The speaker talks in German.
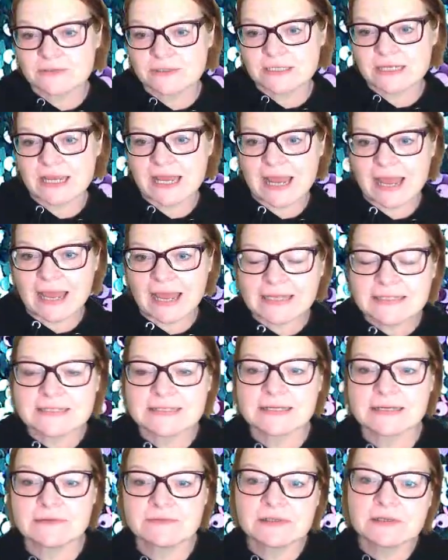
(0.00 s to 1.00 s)
und
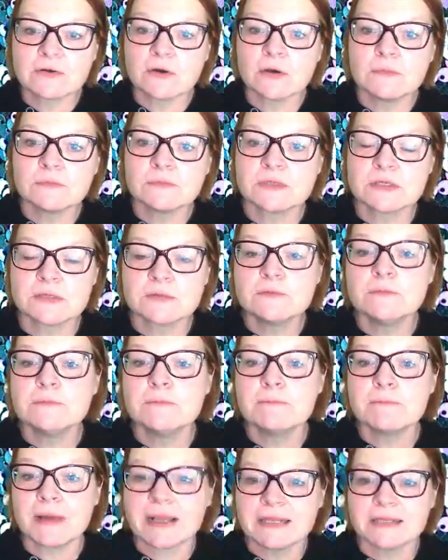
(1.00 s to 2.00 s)
herzlich willkommen
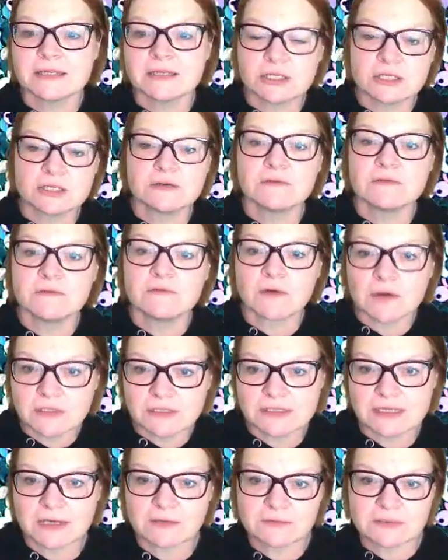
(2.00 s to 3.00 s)
zum mantischen
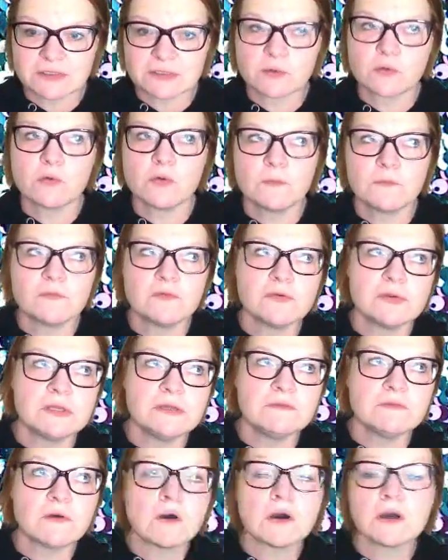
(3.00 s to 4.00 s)
Wochentaroskop für
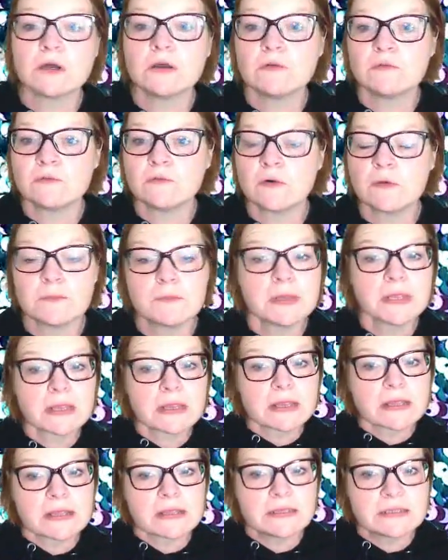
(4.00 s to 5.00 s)
die Woche vom
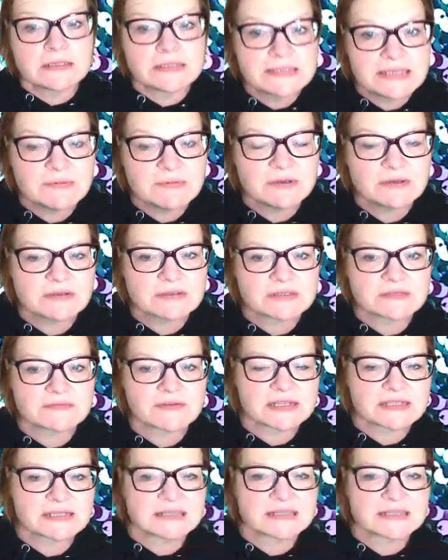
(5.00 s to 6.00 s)

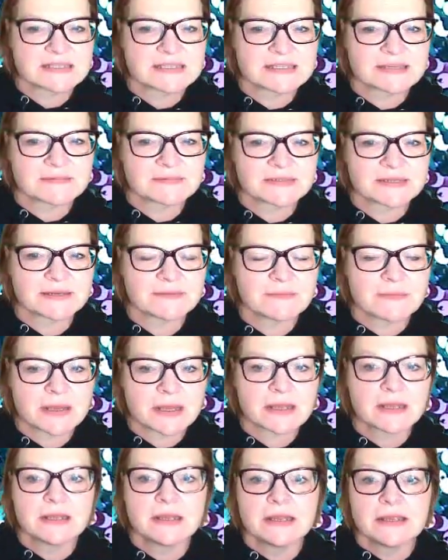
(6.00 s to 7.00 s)
27.
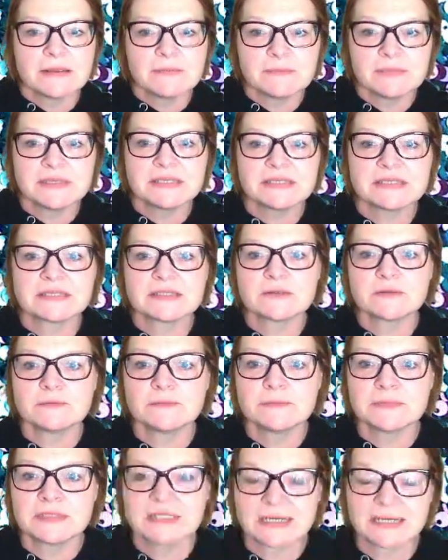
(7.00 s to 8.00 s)
September bis
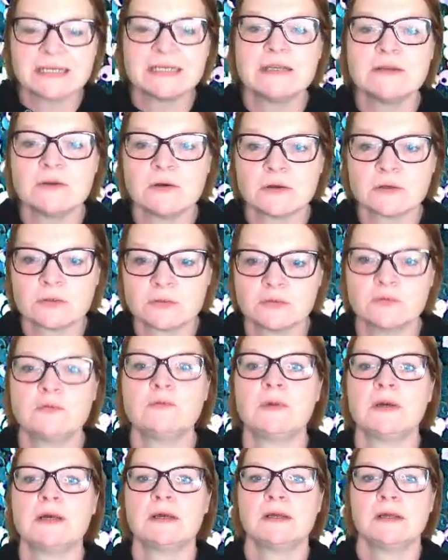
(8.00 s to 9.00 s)
zum 3.
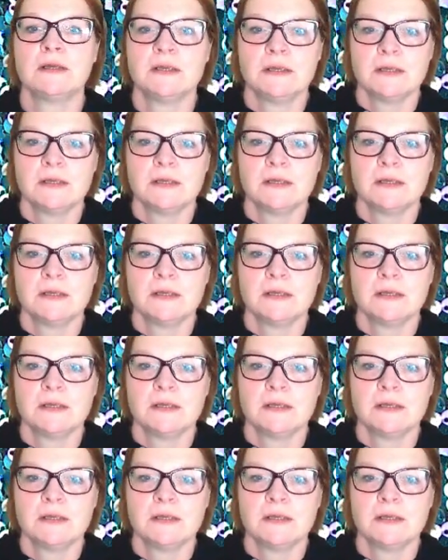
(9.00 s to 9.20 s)
Oktober.